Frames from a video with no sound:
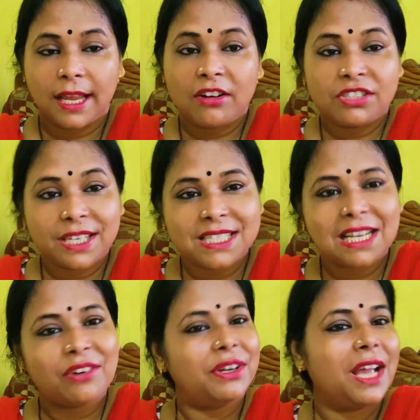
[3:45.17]
কেন
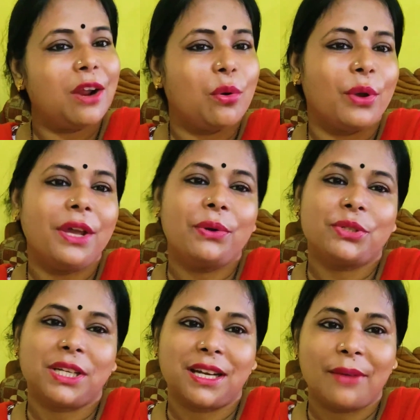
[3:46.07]
চেষ্টা করি আর হয়ে
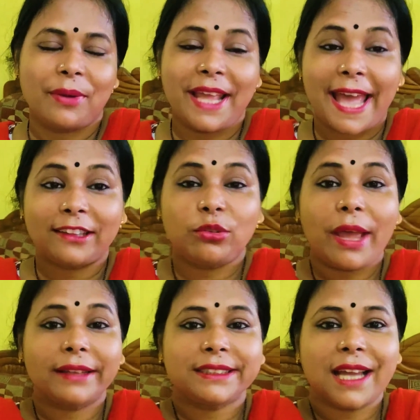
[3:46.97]
ওঠে না মানে এত
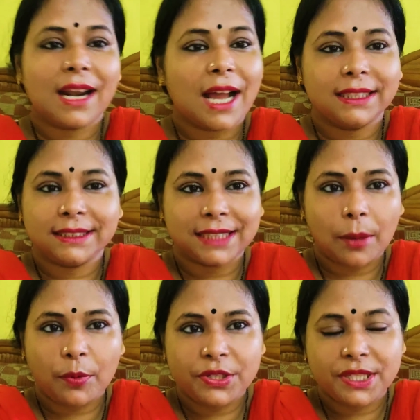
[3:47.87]
আজকাল কাজের
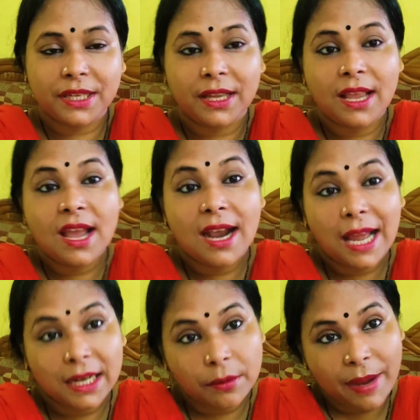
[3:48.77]
চাপ হয়েছে
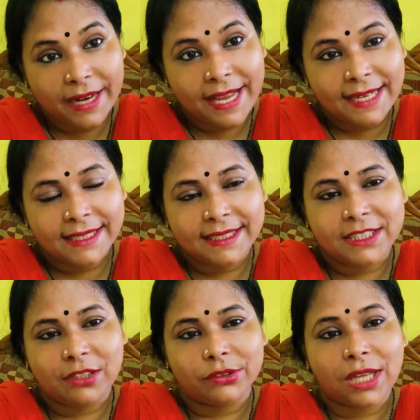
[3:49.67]
কালকে ভাইয়ের ক্যাটারিং
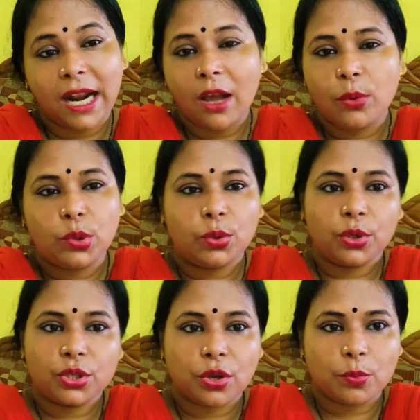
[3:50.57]
ছিল তারা হুড়ো
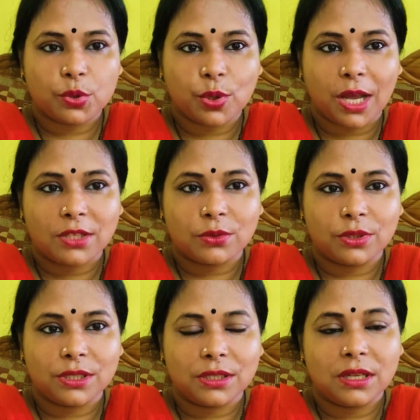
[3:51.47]
করে সমস্ত কাজ
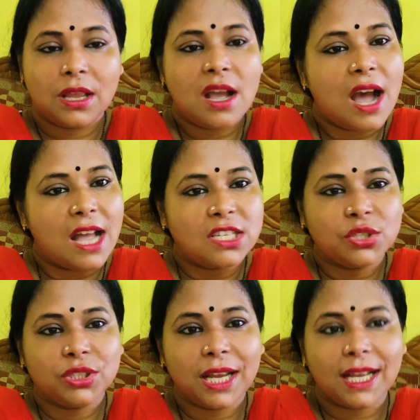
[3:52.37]
করেছে
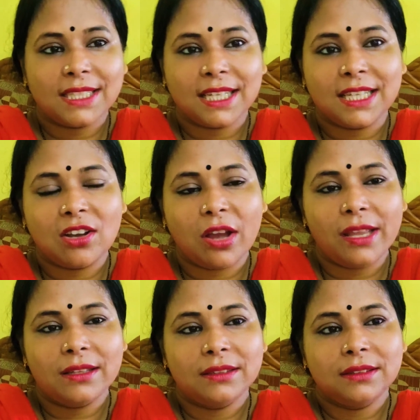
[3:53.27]
আজকেও দেখা যাক কি
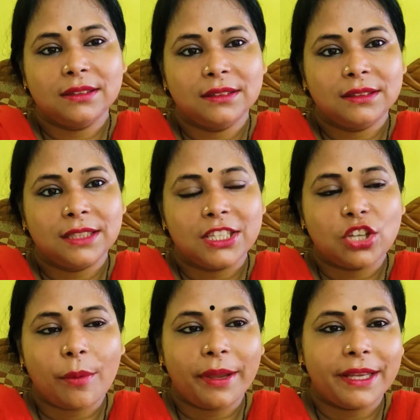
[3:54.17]
হয় তাই
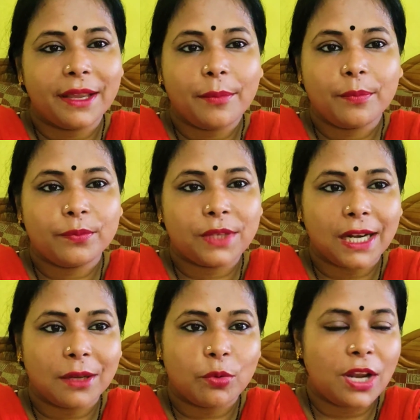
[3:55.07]
সবাইকে
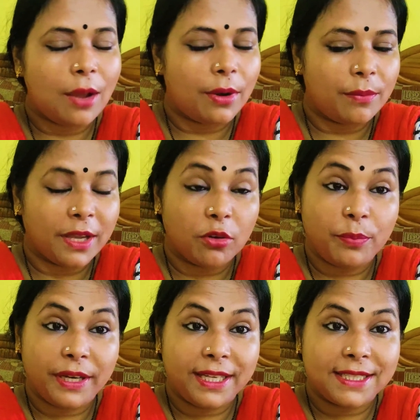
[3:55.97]
টাটা বলে আবার আমি এখন
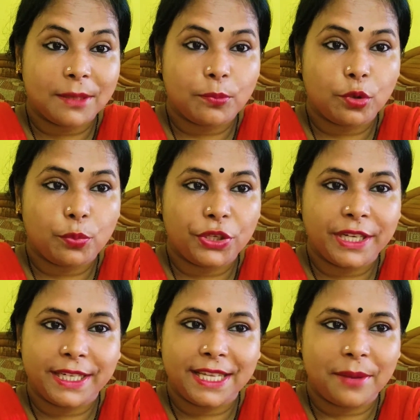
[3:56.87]
বেরিয়ে যাই পুরোপুরি
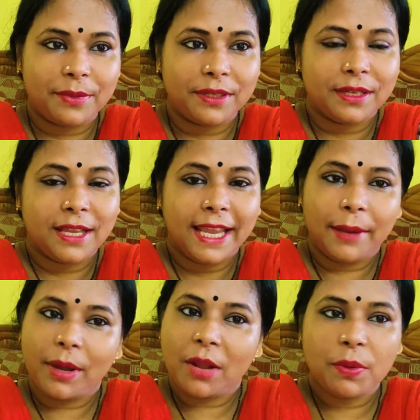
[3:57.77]
রেডি আমি
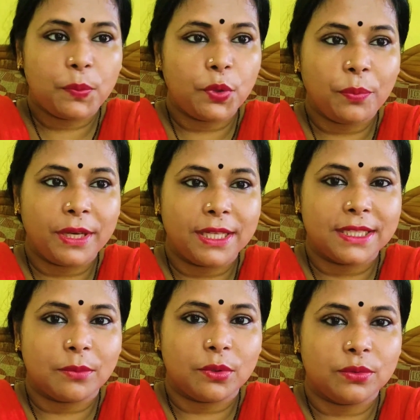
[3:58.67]
এবার আমি পুরো বেরিয়ে
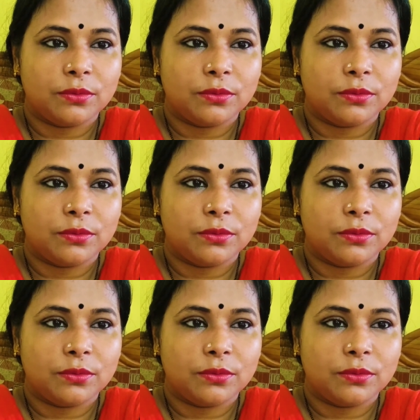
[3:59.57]
যাব